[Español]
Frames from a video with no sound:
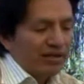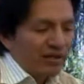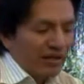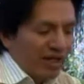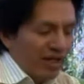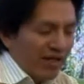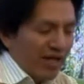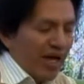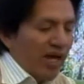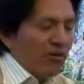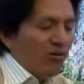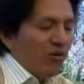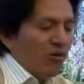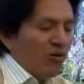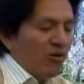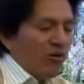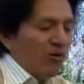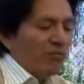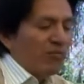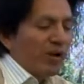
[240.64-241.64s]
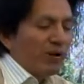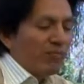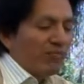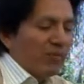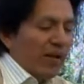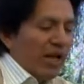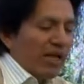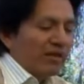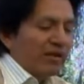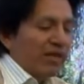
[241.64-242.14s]
que ya no compre
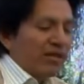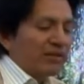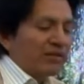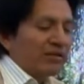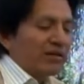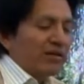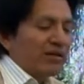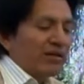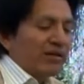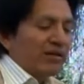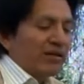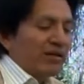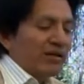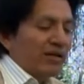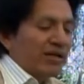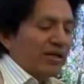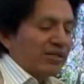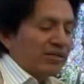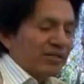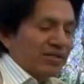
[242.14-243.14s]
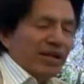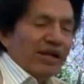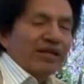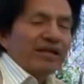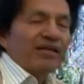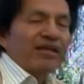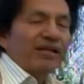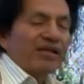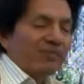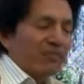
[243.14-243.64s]
plantas
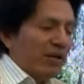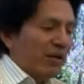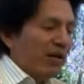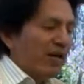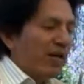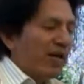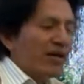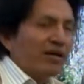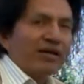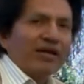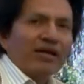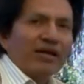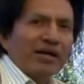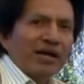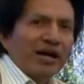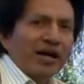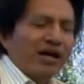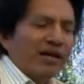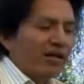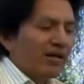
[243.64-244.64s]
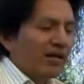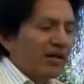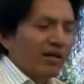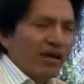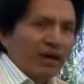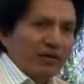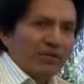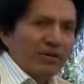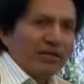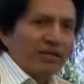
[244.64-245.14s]
extraídas de manera ilegal en
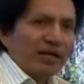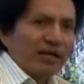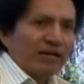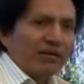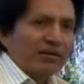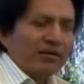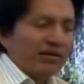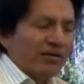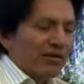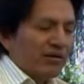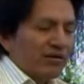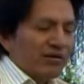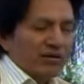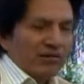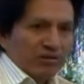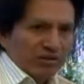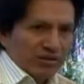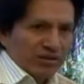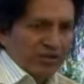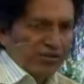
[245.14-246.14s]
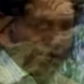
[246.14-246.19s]
hábitat. Los que